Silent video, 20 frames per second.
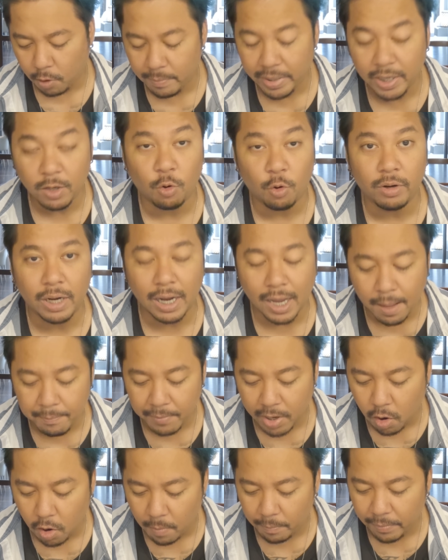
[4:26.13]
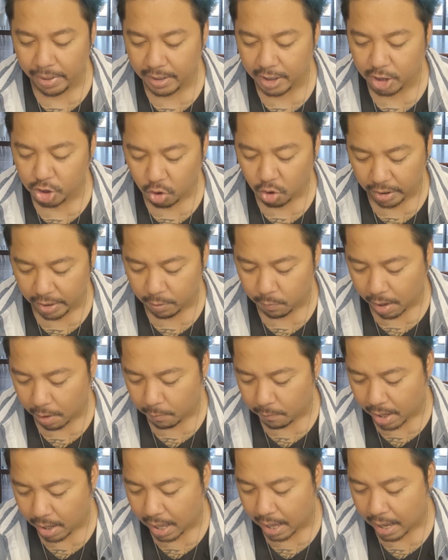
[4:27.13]
ก็มีคนนะครับมาคอมเมนต์ในช่องเอวา
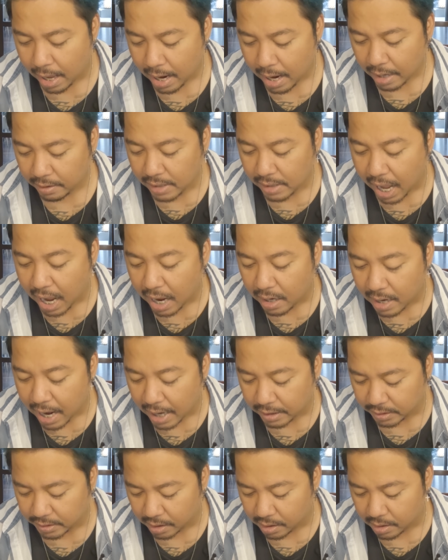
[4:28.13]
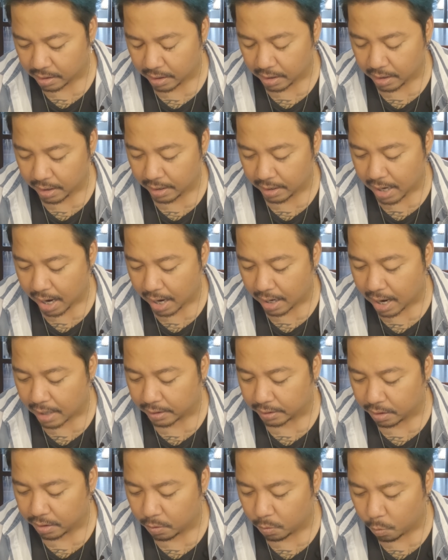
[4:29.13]
ว่าน่ารักจังเลย น่ารั
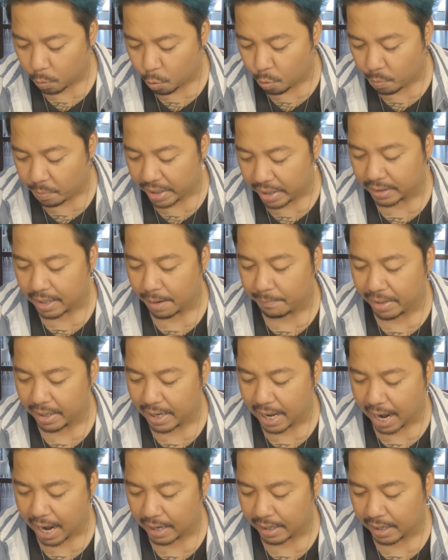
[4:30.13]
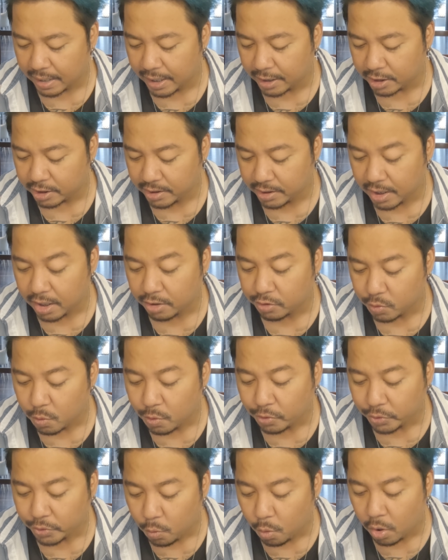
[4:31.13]
กทั้งคู่ไม่ธรรมดานะเนสเชียร์
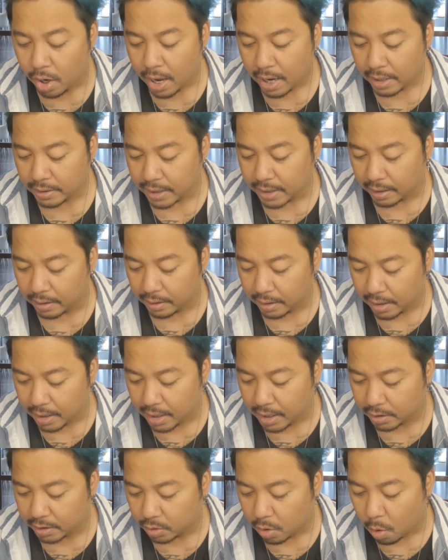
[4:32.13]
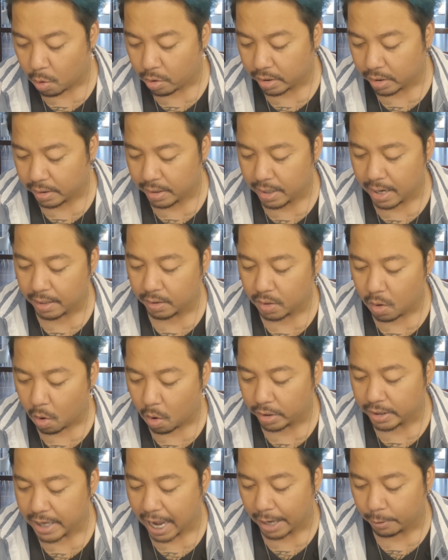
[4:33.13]
สู้ๆ จัดเลยต้องเลี้ยงน้อ
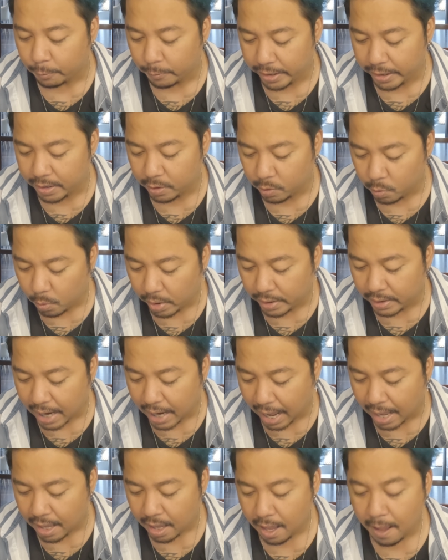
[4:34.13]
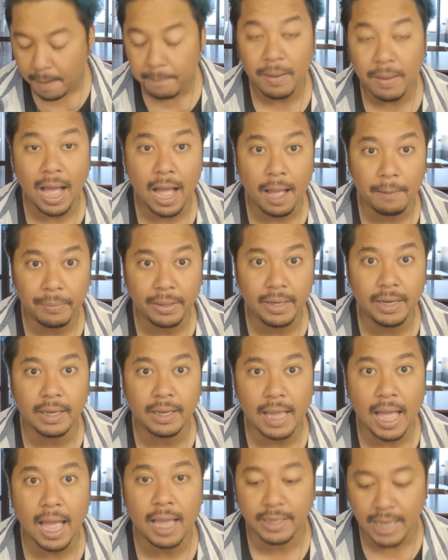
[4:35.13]
งอย่างควีนด้วยนะ พาไปเลย
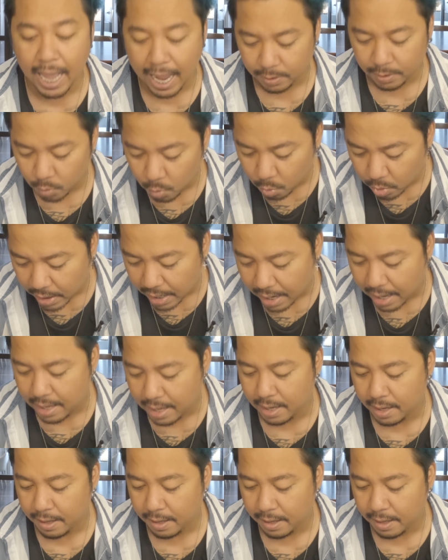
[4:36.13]
ค่ะ อยากดูค่ะ